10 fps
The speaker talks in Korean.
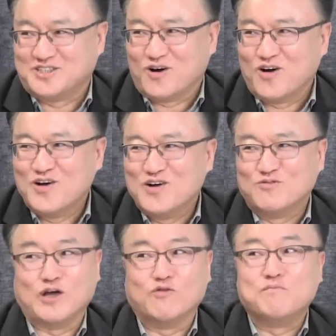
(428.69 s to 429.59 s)
네네. 네.
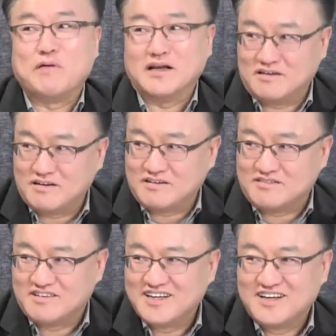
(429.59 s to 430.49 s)
우리 우파는
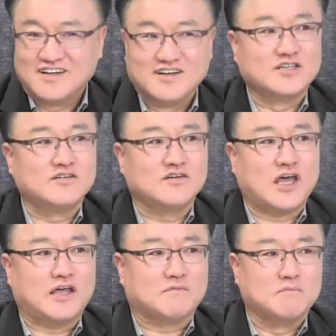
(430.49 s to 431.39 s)
음. 저는
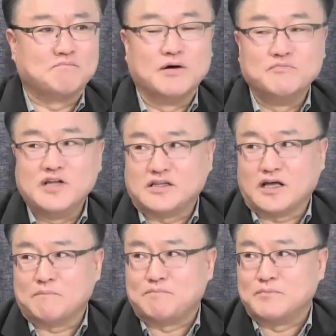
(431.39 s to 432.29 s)
이게 법리에
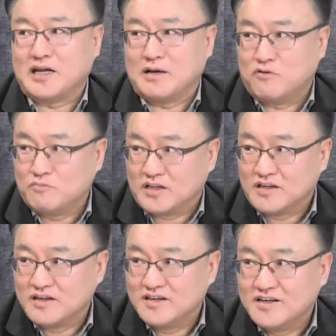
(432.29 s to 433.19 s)
따라 비판해 보면
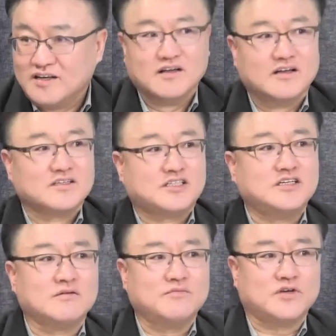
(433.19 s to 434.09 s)
네.
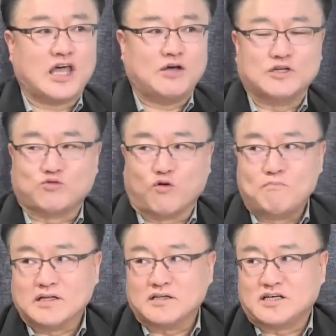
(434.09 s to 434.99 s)
지금 이게 우리 돈
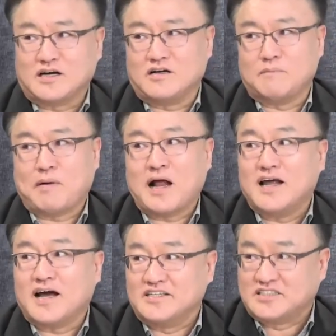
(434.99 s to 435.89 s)
받은 사건의
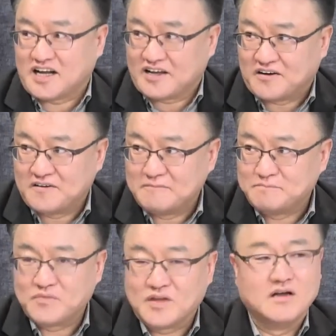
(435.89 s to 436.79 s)
판례가 있잖아요.
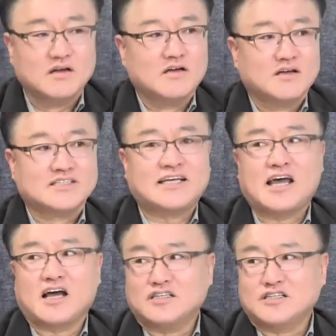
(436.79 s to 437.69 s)
음세
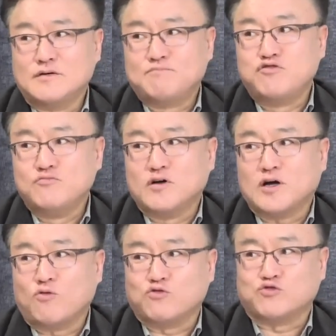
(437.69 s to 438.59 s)
가지를
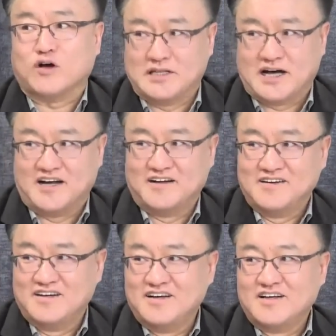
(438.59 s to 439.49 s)
불문하고 구속합니다. 네.
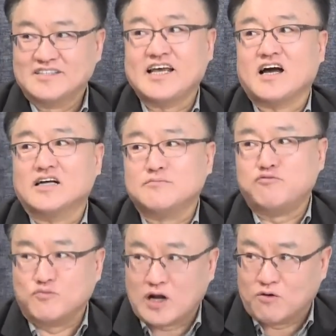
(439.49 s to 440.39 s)
세 가지
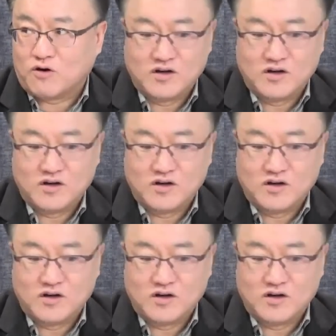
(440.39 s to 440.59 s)
불문하고 음.